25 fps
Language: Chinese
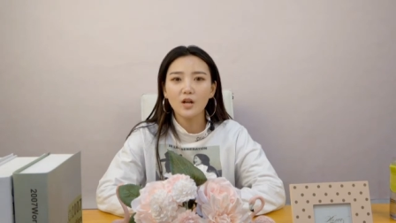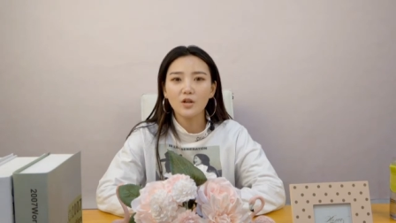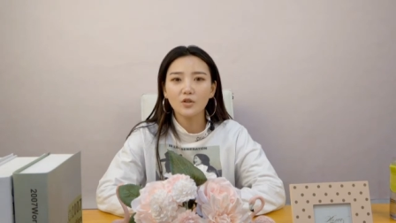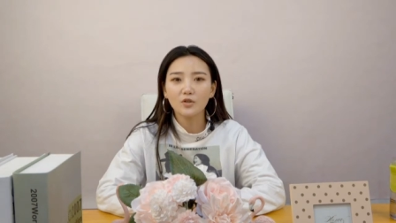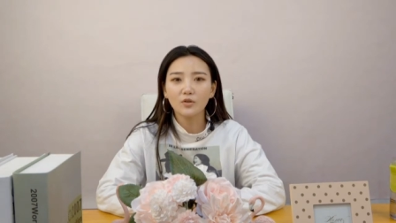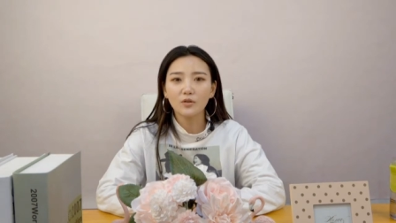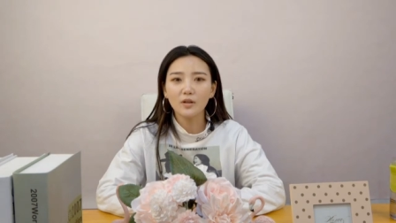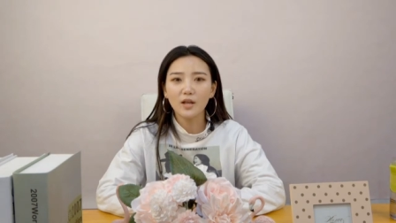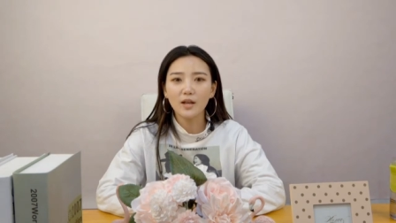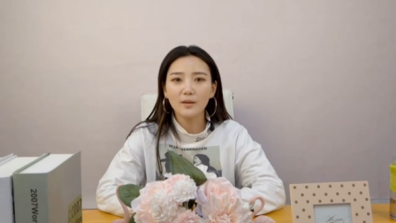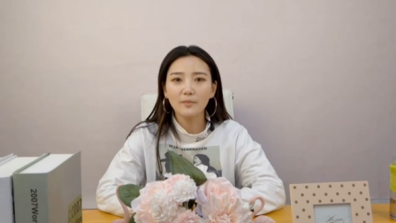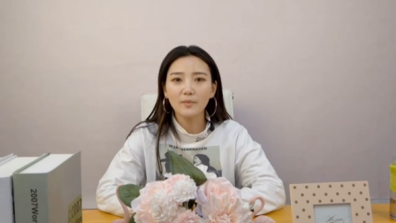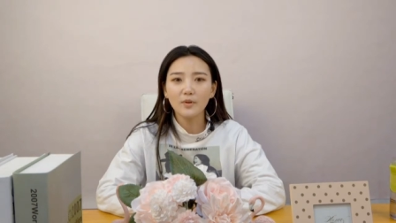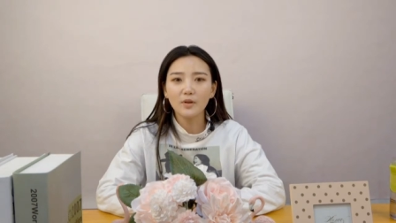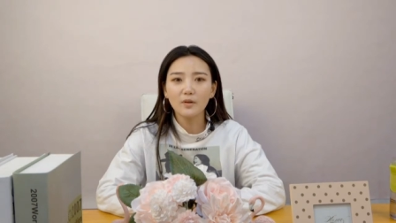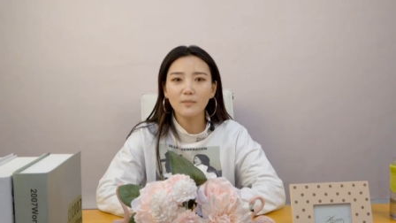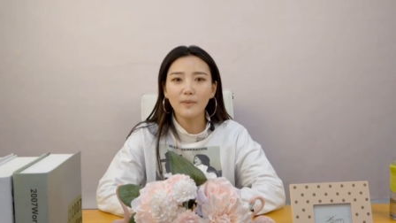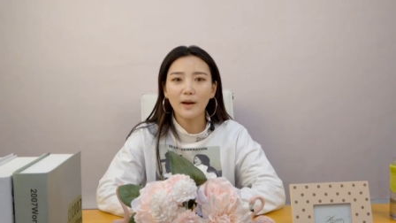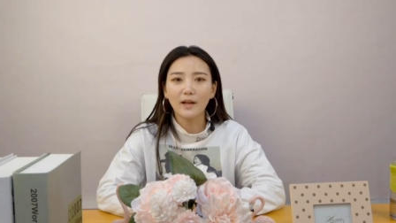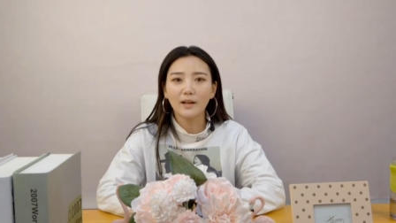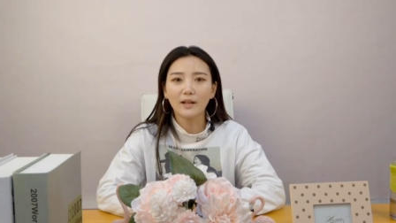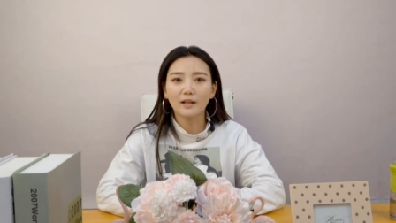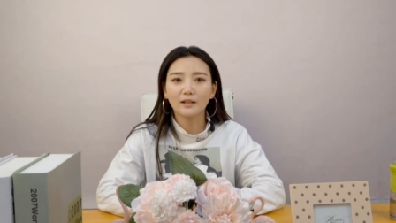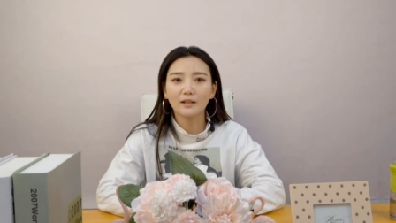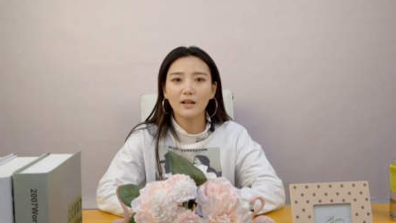从来没有
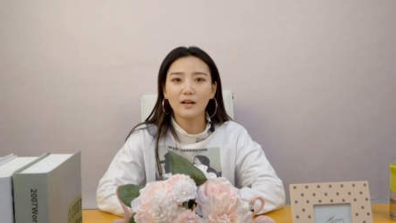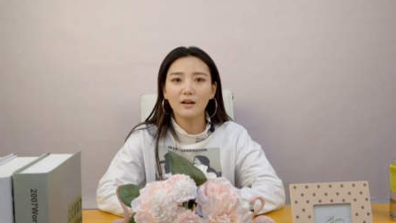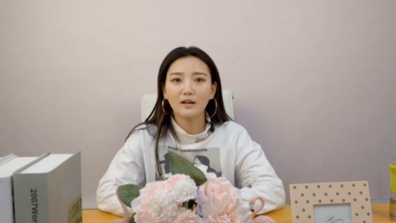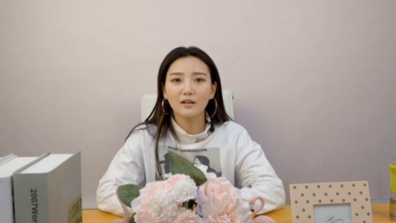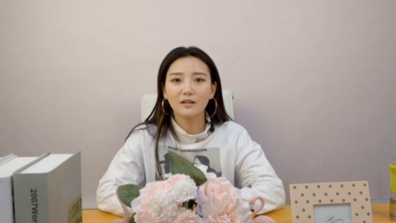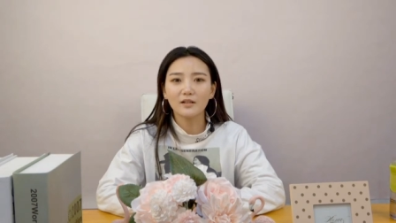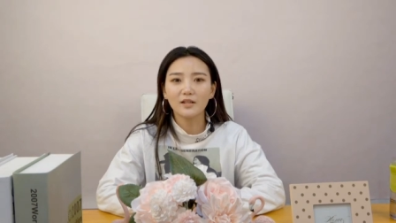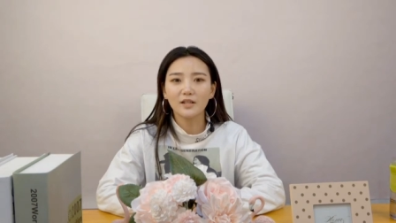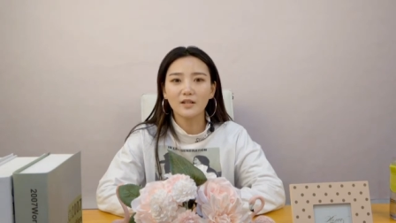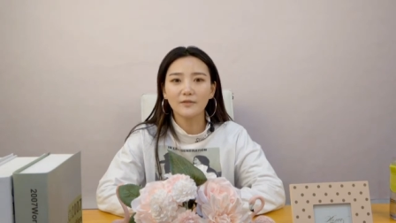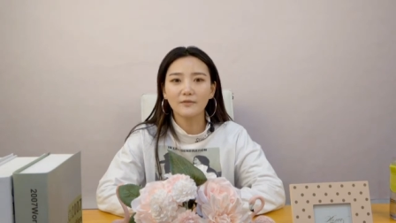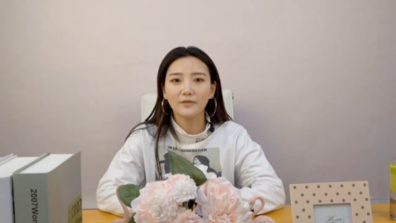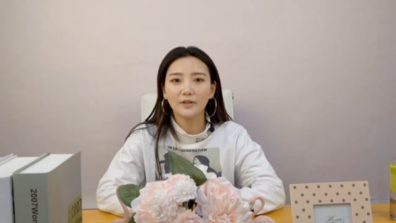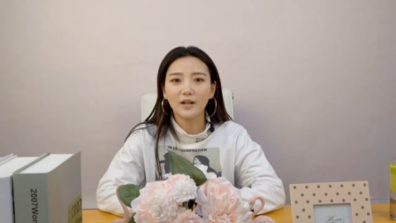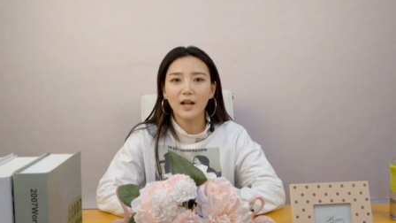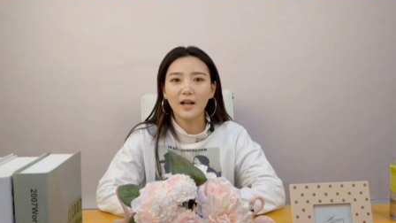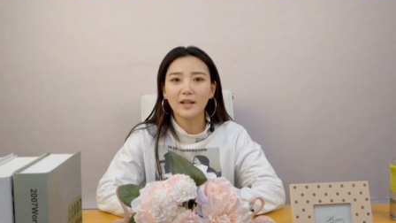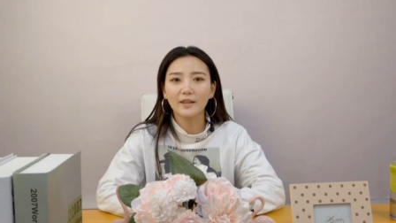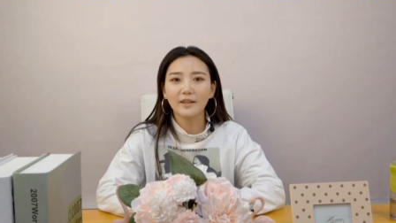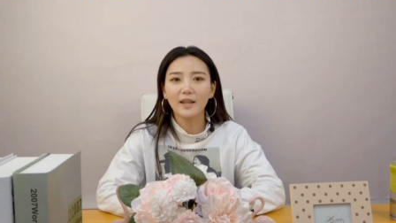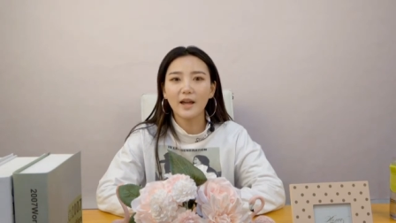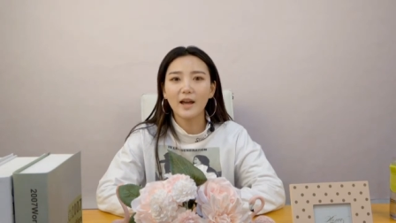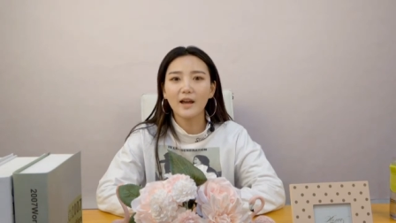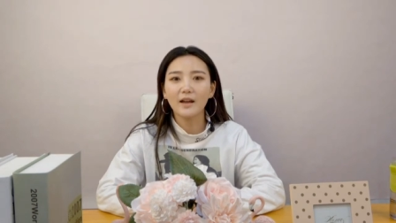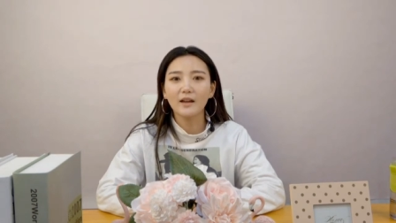把她当儿媳妇
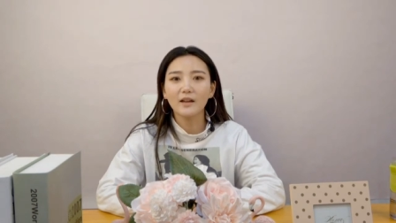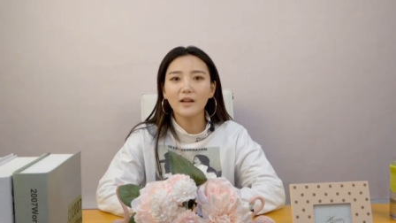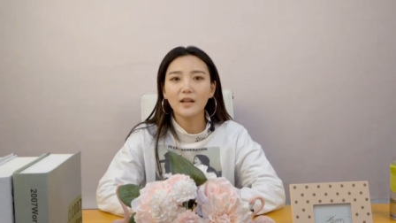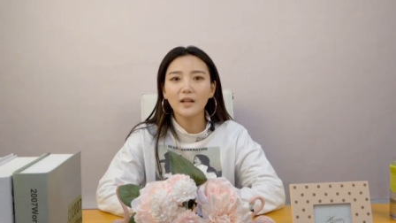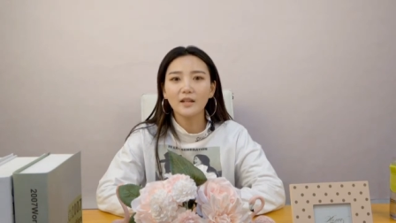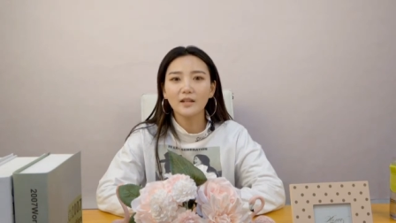看待，